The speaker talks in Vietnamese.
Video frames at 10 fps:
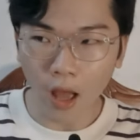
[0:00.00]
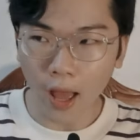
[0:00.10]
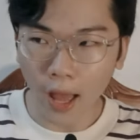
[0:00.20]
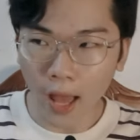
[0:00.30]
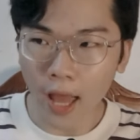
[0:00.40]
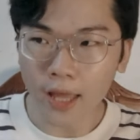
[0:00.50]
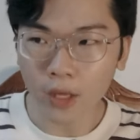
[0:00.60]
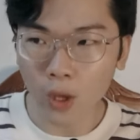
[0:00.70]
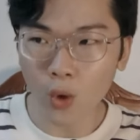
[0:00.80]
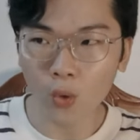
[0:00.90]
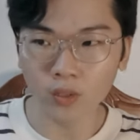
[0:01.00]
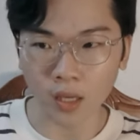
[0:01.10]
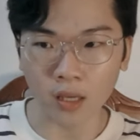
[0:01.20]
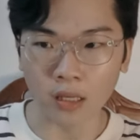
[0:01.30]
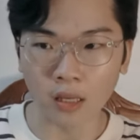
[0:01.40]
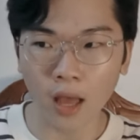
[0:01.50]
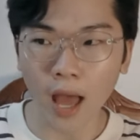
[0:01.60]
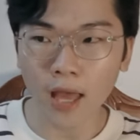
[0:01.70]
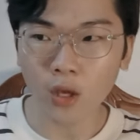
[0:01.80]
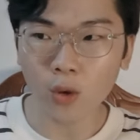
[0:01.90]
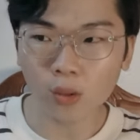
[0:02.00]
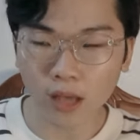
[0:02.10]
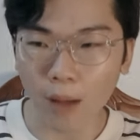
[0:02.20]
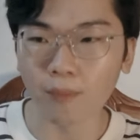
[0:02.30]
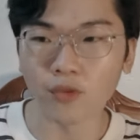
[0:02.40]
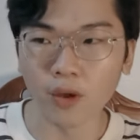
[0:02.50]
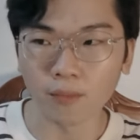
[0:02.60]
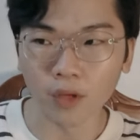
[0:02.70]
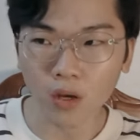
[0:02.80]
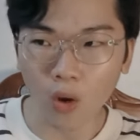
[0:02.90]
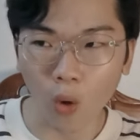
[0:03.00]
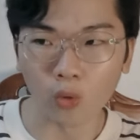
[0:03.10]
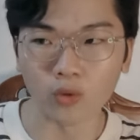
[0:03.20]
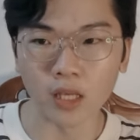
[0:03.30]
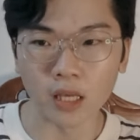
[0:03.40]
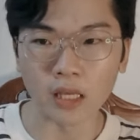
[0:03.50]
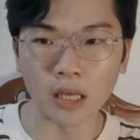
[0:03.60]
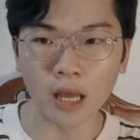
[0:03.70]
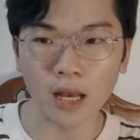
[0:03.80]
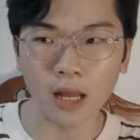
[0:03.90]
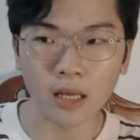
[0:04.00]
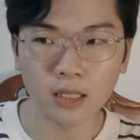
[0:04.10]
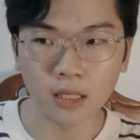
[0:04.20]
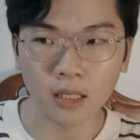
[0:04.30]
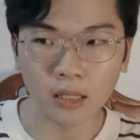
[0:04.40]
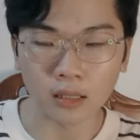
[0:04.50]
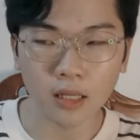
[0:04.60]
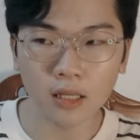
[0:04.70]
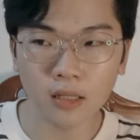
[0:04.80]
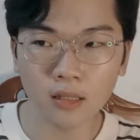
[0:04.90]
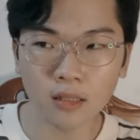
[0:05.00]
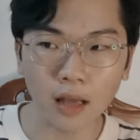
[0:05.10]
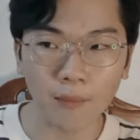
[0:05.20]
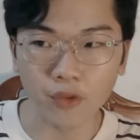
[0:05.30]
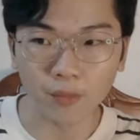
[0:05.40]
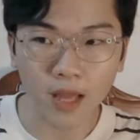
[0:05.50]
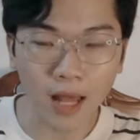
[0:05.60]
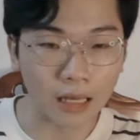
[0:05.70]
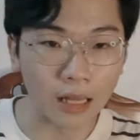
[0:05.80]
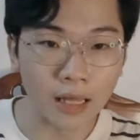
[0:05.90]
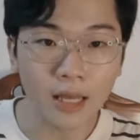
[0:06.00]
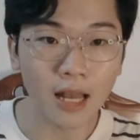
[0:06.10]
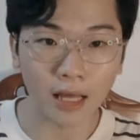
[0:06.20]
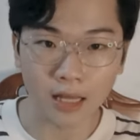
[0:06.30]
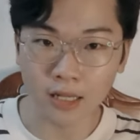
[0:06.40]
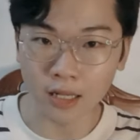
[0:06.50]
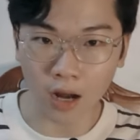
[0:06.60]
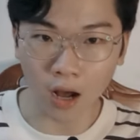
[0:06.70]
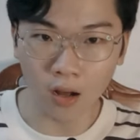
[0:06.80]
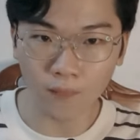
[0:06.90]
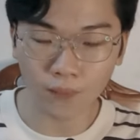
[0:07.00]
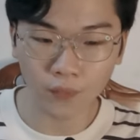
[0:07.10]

ai kêu gì, ai kêu cầm giùm cái đồ gì, hay là cái gì, cái cầm giùm cái hành lý hay là cái gì đó,